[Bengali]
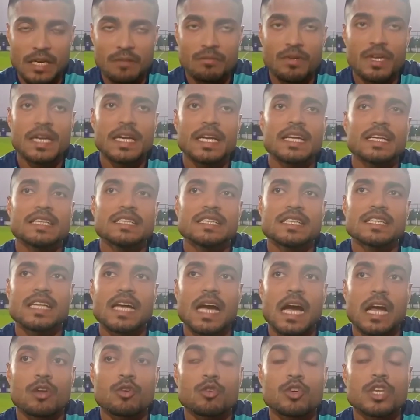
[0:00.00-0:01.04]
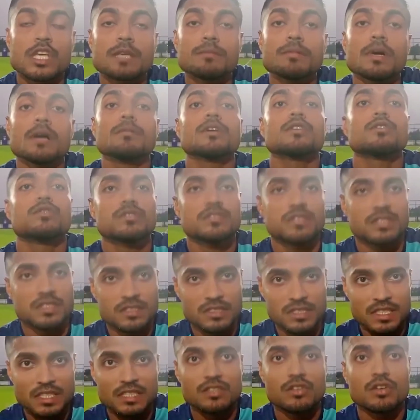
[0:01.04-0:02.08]
সুপার জায়েন্টের টিম ম্যানেজমেন্টকে
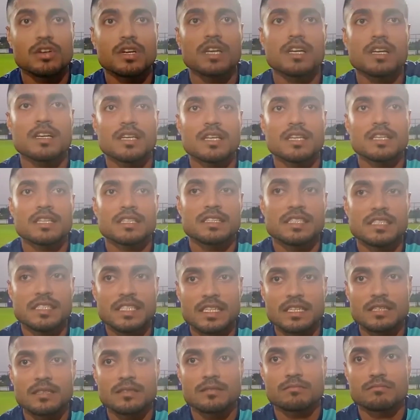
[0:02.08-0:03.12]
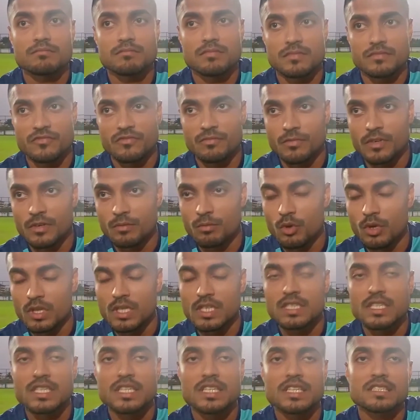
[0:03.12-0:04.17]
এখন দেখার আইএসএল জয়ী অধিনায়ক
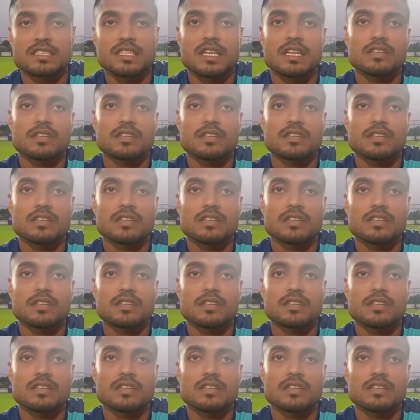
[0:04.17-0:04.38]
তথা